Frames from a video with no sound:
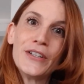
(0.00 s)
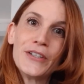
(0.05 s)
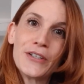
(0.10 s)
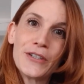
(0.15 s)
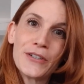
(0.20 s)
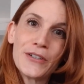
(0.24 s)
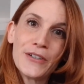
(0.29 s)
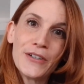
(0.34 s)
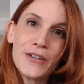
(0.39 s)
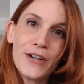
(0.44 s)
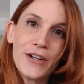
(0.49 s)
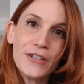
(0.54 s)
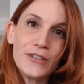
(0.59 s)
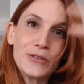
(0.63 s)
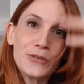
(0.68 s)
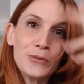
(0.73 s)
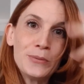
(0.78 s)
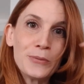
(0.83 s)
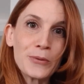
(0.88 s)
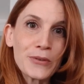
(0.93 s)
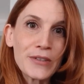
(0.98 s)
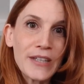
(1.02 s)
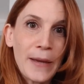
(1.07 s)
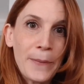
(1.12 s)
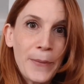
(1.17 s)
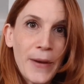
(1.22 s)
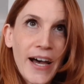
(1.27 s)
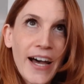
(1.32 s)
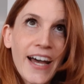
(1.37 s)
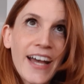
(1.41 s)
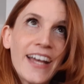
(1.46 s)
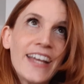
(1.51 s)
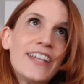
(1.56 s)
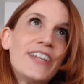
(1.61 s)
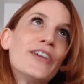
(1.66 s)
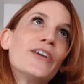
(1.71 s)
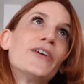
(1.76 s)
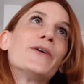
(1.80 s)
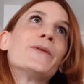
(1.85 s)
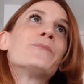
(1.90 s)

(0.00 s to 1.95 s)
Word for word: que euh, tout mon appareil